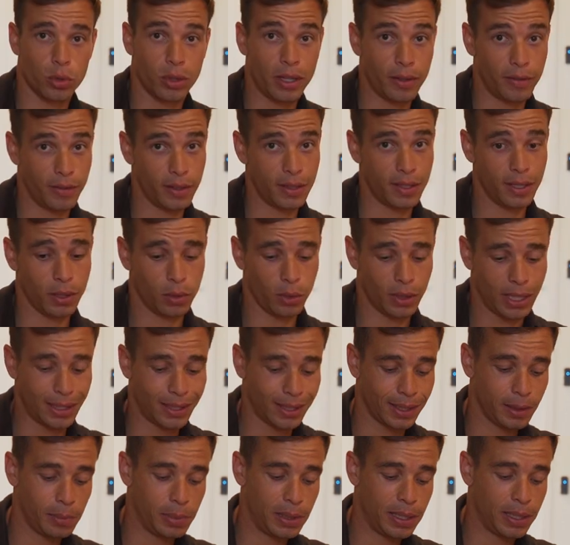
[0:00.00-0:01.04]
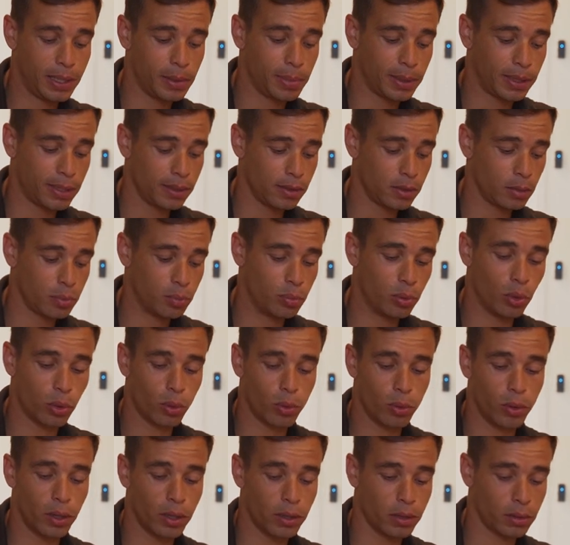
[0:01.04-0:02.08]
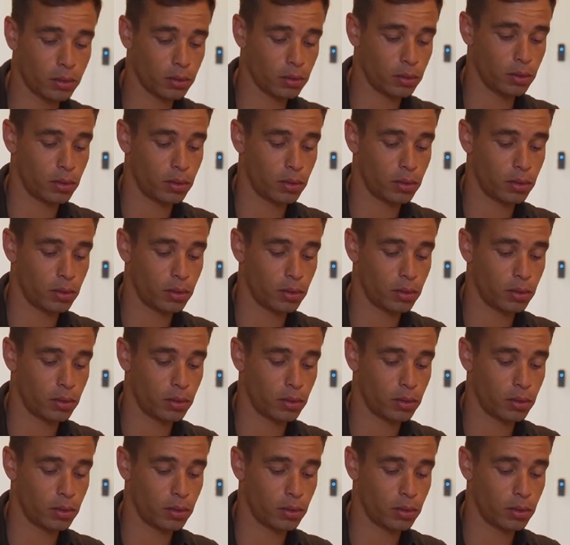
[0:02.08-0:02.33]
qu'on a fait, c'est qu'on a triplé la prise. Pourquoi